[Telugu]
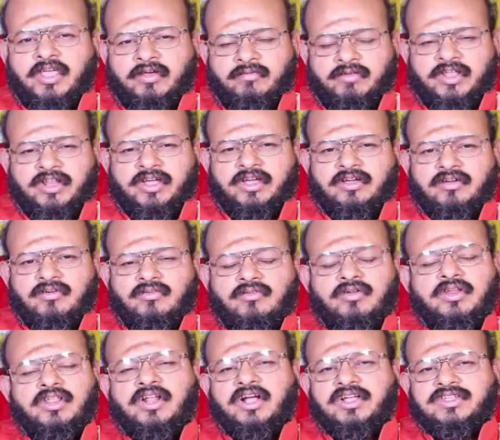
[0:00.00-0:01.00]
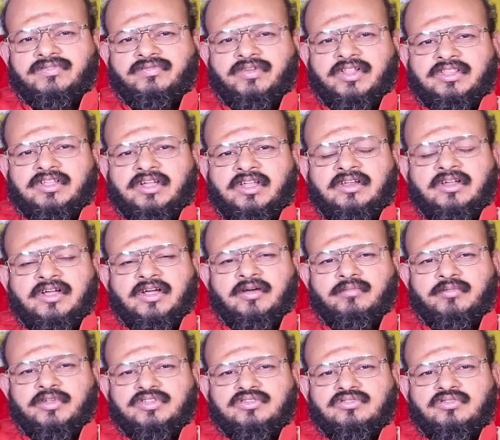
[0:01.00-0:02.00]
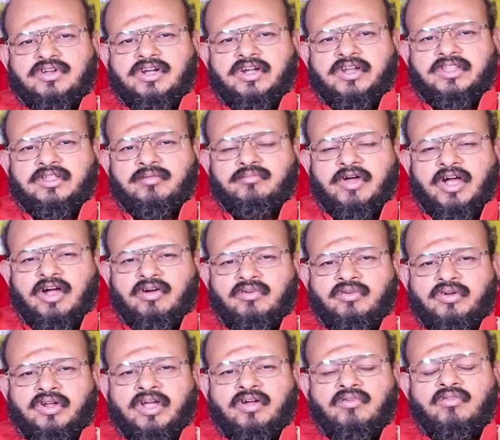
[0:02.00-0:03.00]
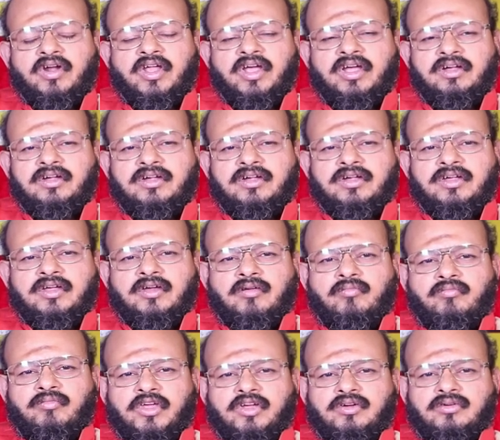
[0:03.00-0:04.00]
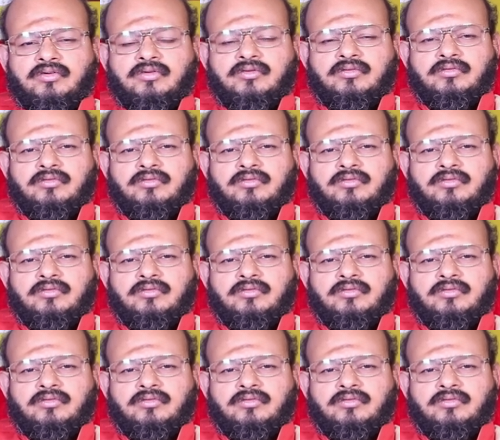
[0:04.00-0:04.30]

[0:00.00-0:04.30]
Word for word: ఏమైనా కొన్ని రాశి ఫలితాలను గమనించుకున్నట్లయితే బాగున్నా కూడా మీకు